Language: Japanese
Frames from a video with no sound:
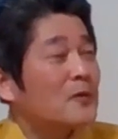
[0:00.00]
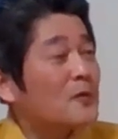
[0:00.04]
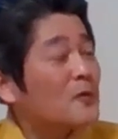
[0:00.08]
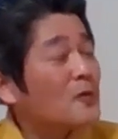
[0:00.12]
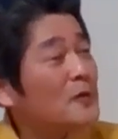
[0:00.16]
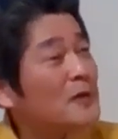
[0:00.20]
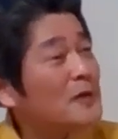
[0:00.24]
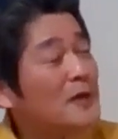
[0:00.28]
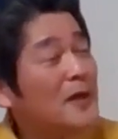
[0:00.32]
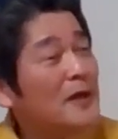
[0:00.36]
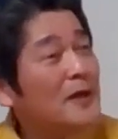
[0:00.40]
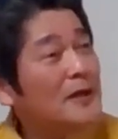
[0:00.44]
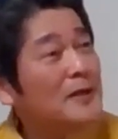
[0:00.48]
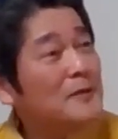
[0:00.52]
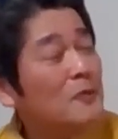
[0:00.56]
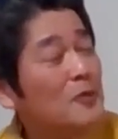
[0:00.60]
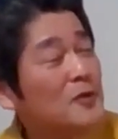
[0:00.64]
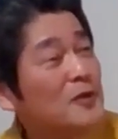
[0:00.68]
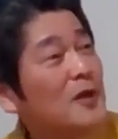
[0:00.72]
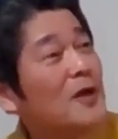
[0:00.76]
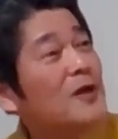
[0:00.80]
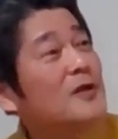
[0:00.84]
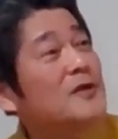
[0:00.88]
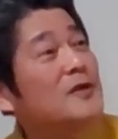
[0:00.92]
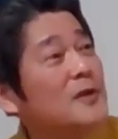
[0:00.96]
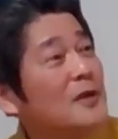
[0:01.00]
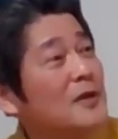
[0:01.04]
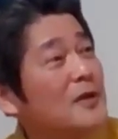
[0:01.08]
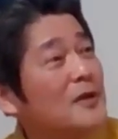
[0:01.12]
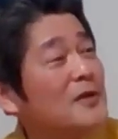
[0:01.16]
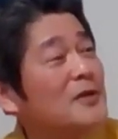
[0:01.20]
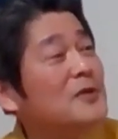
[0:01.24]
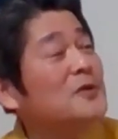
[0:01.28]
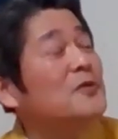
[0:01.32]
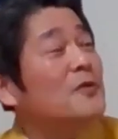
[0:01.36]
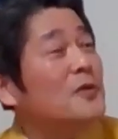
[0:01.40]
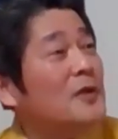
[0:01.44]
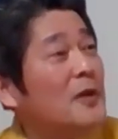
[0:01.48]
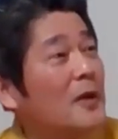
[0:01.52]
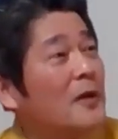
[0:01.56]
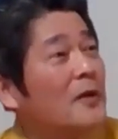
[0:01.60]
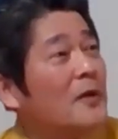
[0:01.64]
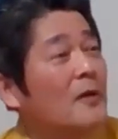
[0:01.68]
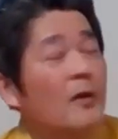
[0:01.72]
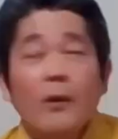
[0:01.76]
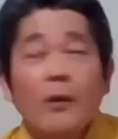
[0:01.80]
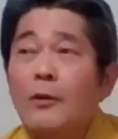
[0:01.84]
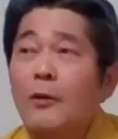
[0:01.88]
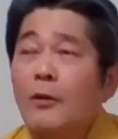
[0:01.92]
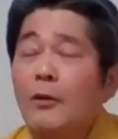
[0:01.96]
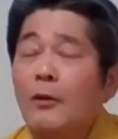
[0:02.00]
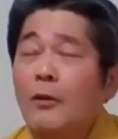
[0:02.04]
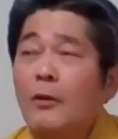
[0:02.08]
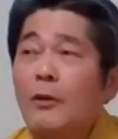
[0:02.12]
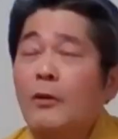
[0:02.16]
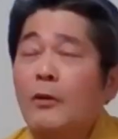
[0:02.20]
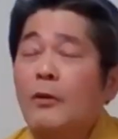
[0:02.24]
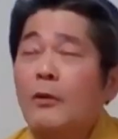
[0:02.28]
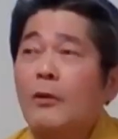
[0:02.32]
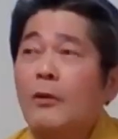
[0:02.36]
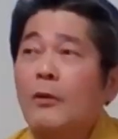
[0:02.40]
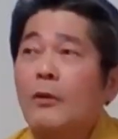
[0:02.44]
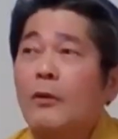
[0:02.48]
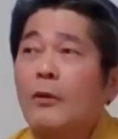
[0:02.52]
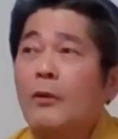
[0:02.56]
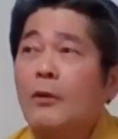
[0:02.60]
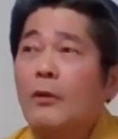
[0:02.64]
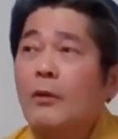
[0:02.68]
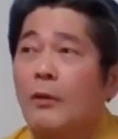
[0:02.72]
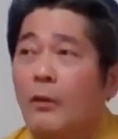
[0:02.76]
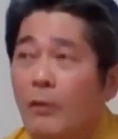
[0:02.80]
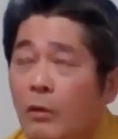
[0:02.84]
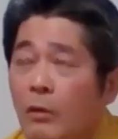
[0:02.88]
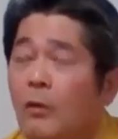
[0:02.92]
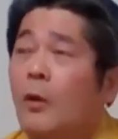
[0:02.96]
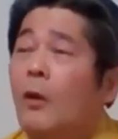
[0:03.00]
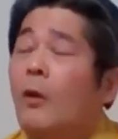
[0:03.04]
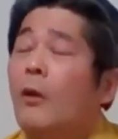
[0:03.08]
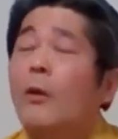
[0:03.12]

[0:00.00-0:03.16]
この2回り持って帰っていいよね。え